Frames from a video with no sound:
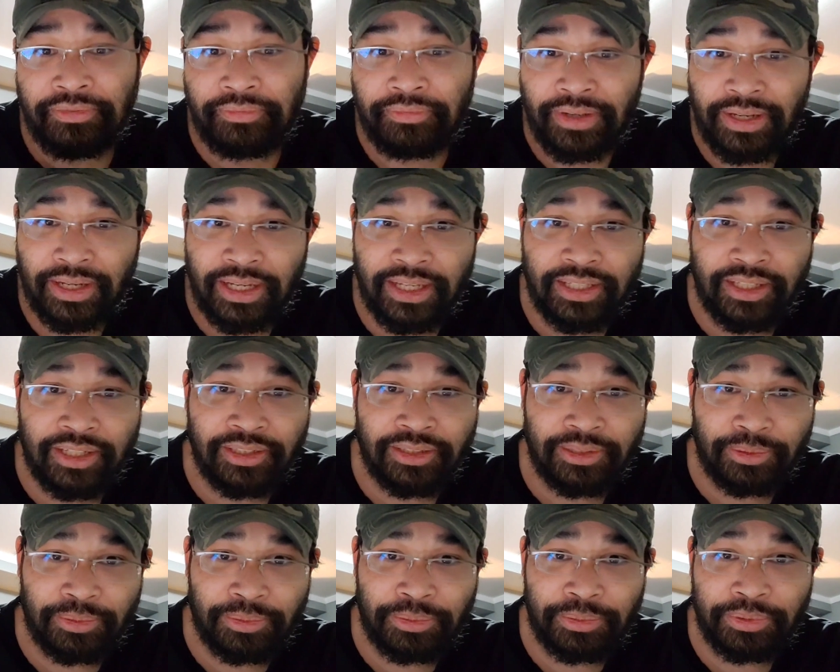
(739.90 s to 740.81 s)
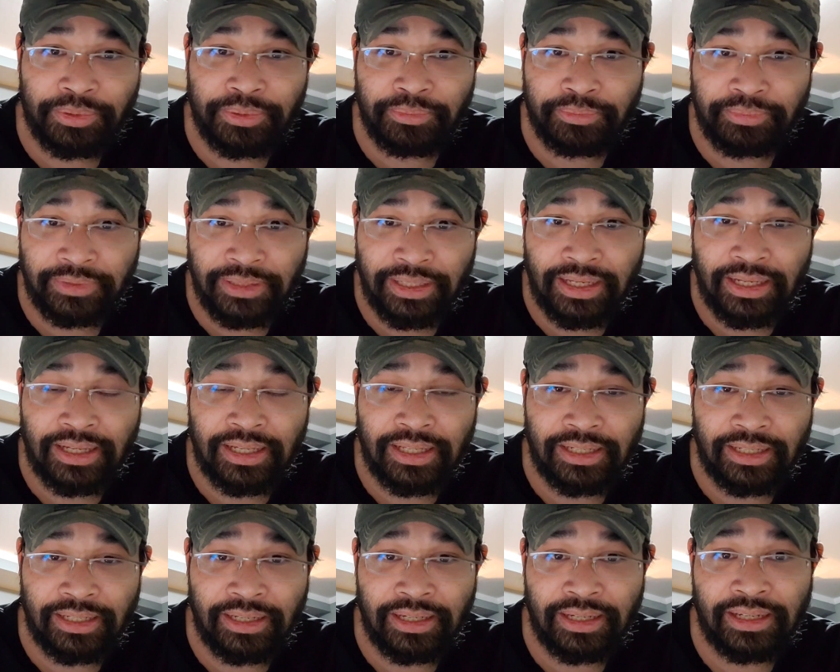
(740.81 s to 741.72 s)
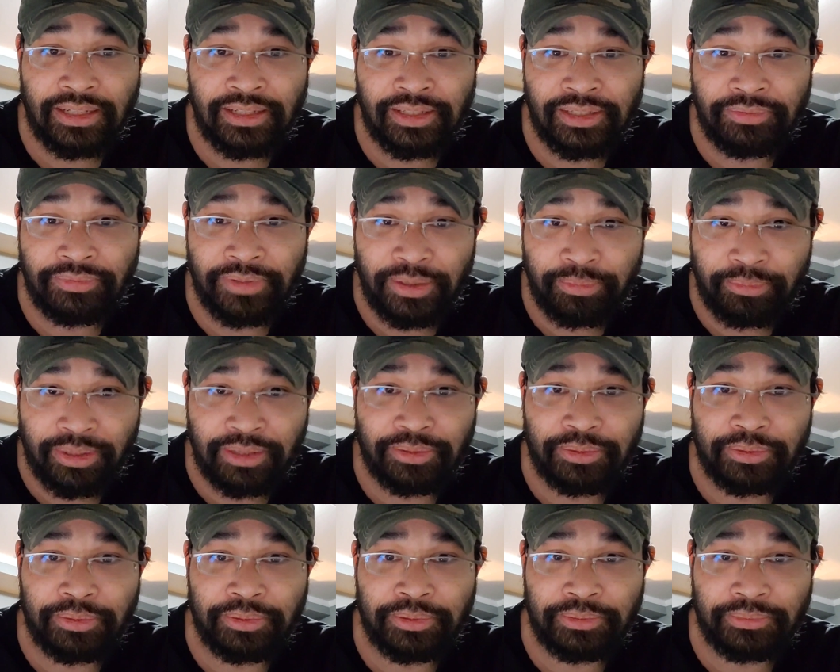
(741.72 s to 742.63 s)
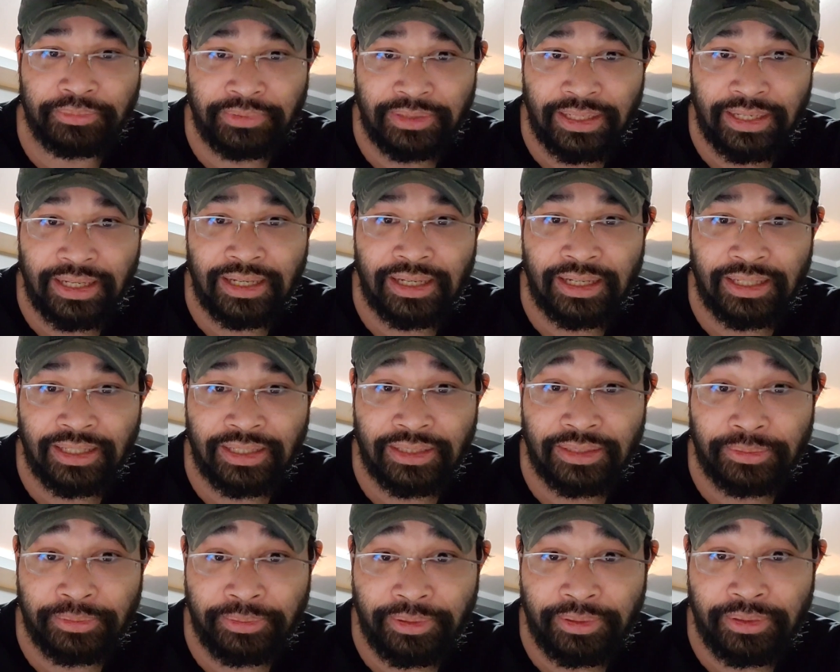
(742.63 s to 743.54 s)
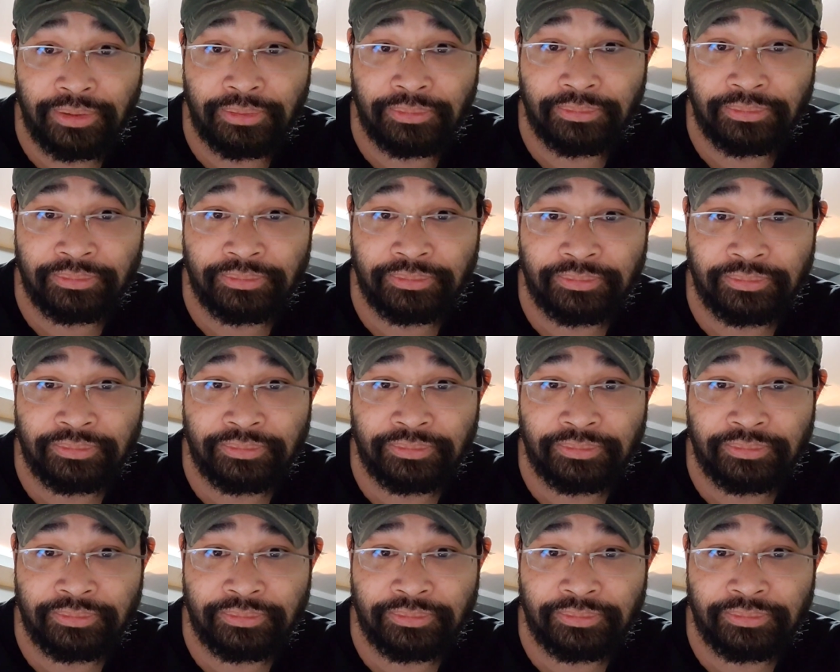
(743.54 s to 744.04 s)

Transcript: và cái dân tộc của chúng ta là cái sự văn minh của chúng ta đúng không